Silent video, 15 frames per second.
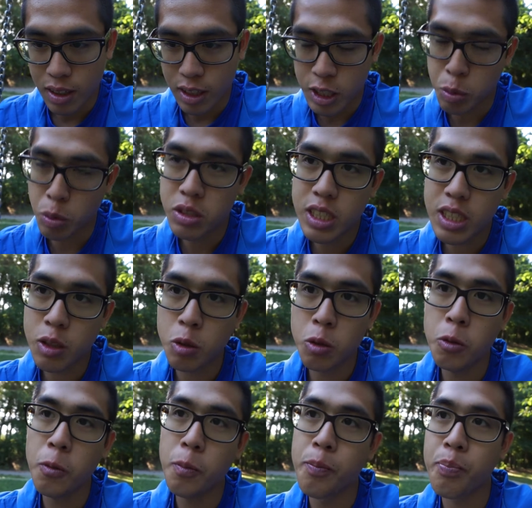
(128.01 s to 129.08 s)
Et je me dis
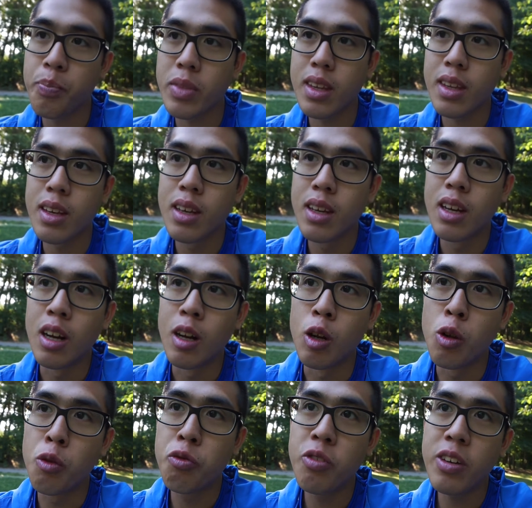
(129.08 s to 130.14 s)
que
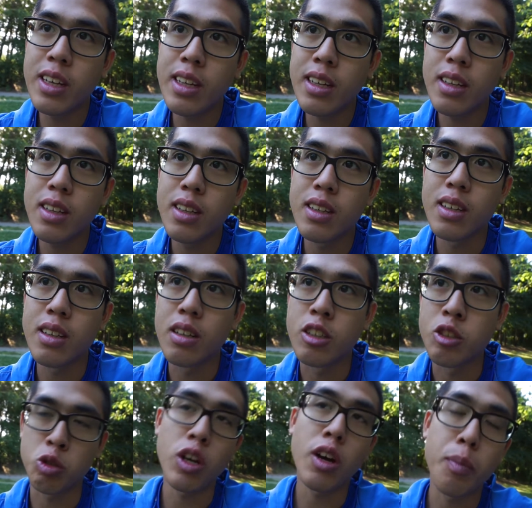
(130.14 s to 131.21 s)
le fait,
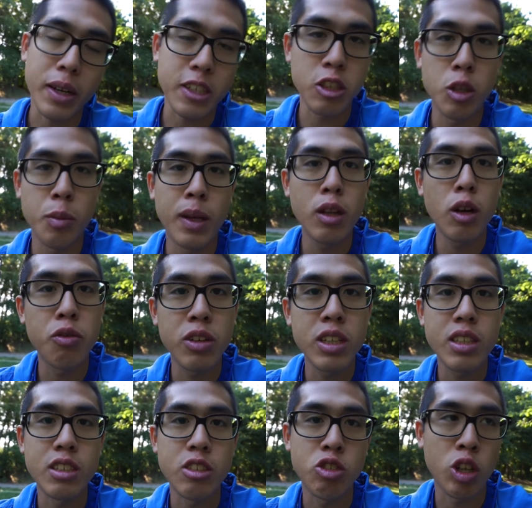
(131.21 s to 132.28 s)
tu vois, à partir de maintenant, en
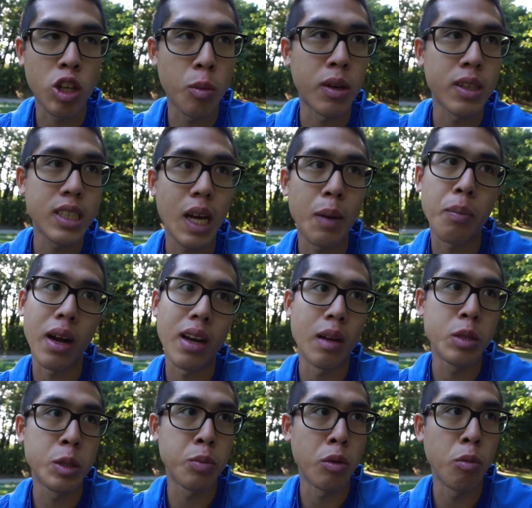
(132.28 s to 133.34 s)
fait, je vais commencer à parler
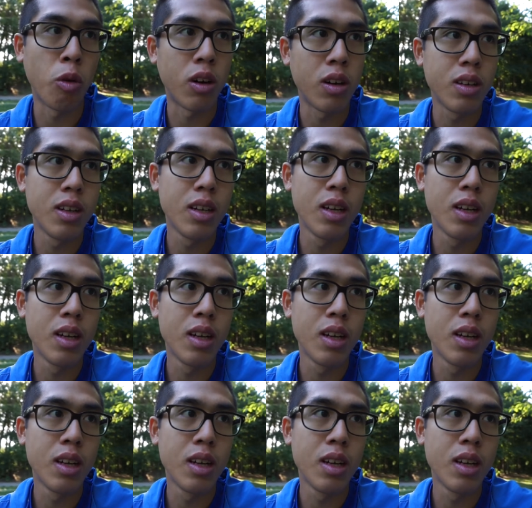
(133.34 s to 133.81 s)
un petit peu de moi.